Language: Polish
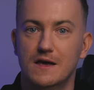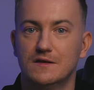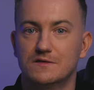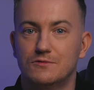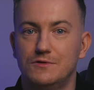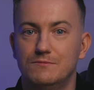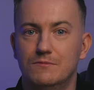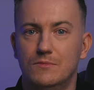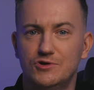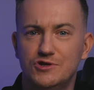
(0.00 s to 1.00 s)
z którym
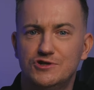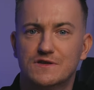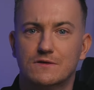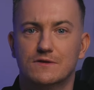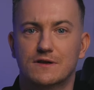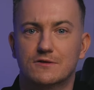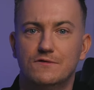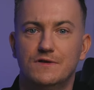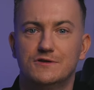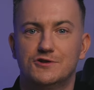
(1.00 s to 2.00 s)
możesz się
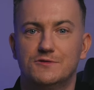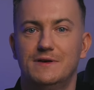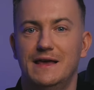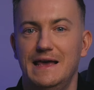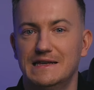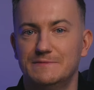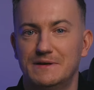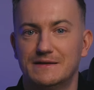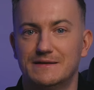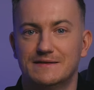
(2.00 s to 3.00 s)
skontaktować, żeby
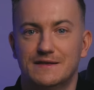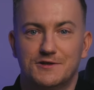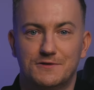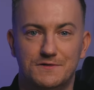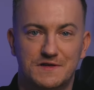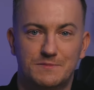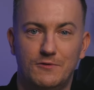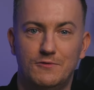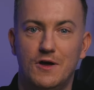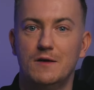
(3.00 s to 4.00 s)
ekspert z naszego
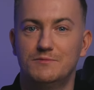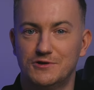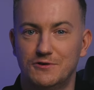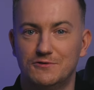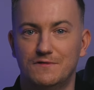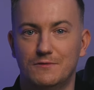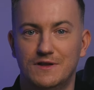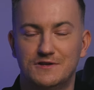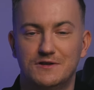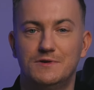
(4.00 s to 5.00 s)
zespołu przygotował
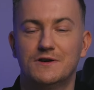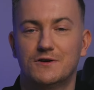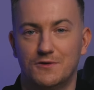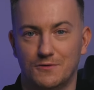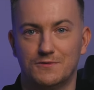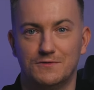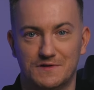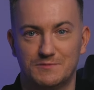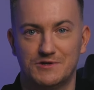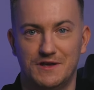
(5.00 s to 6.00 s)
dla Ciebie konto do
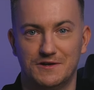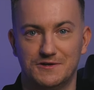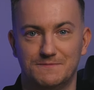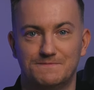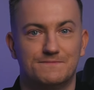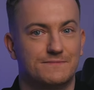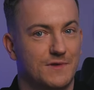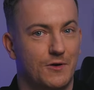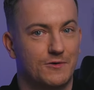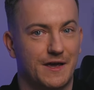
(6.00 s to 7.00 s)
sprzedaży.
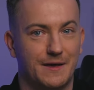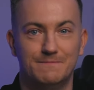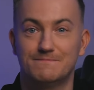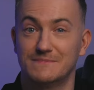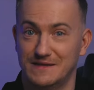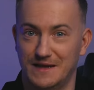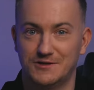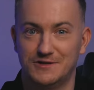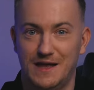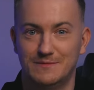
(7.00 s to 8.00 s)
Ok,
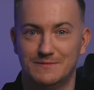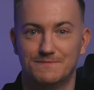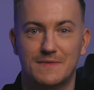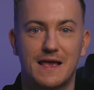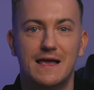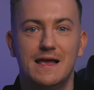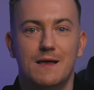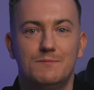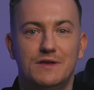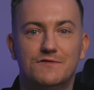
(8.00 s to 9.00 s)
zaczynamy.
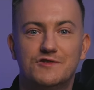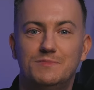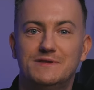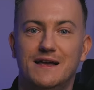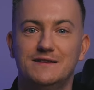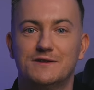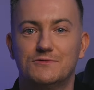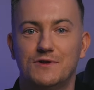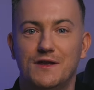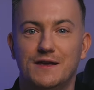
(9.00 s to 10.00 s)
Pierwsze pytanie,
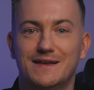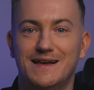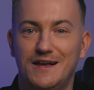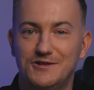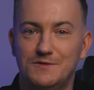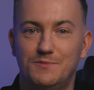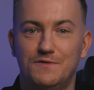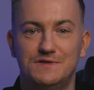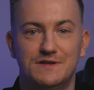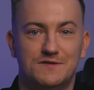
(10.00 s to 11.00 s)
które każdy
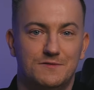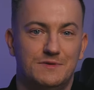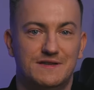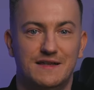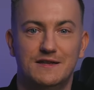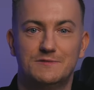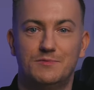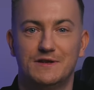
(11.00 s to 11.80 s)
powinien sobie zadać po